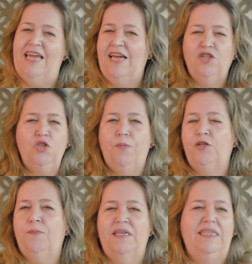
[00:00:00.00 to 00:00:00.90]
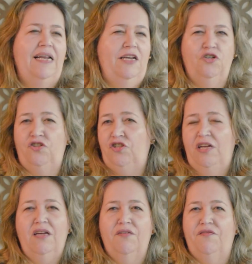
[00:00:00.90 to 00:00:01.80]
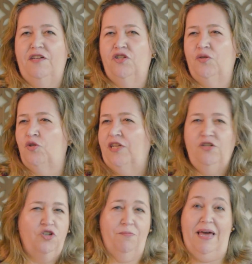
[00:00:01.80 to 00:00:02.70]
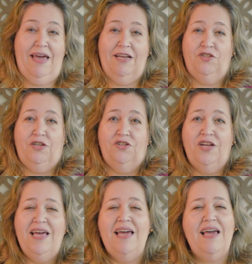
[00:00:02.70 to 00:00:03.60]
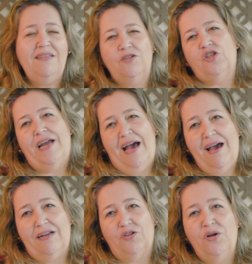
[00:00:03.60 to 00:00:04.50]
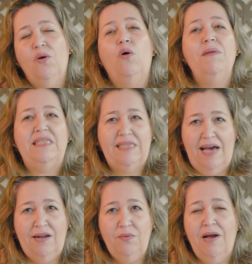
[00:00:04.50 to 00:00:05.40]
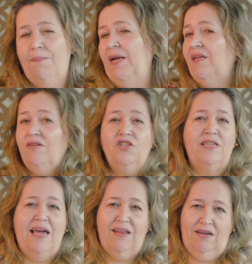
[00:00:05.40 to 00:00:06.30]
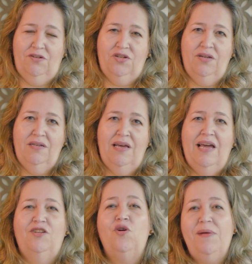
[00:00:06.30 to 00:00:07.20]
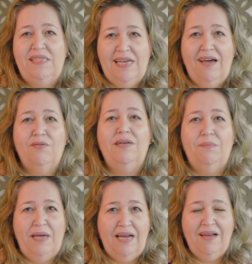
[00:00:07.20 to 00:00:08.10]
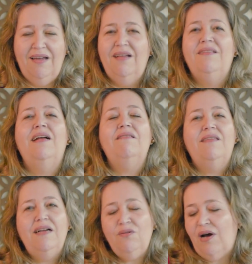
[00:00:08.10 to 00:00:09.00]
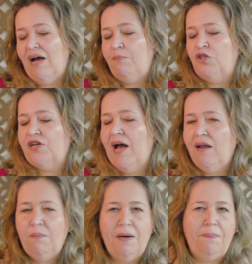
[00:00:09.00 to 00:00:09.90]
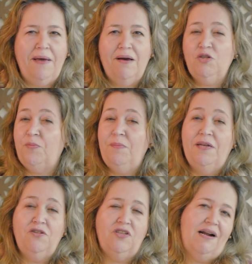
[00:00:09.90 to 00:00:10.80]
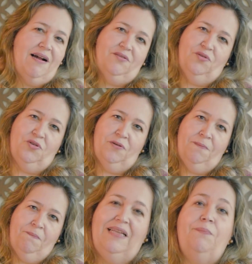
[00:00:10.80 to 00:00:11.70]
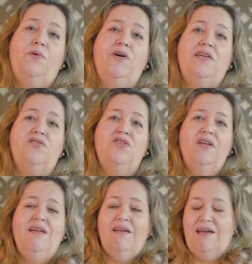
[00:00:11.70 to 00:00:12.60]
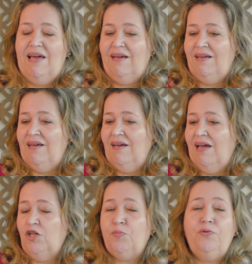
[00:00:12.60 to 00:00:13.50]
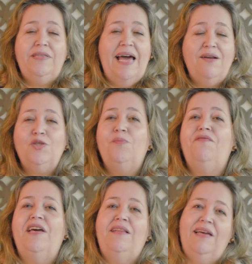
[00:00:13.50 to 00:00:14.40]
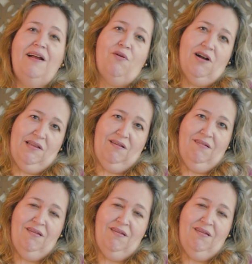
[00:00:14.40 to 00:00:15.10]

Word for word: E aí a gente pode pensar nas divas, nos grandes mestres. Esses caras começaram aprendendo as técnicas. Eles começaram também tentando rabiscar no papel os primeiros traços e depois é que eles puderam subverter a ordem,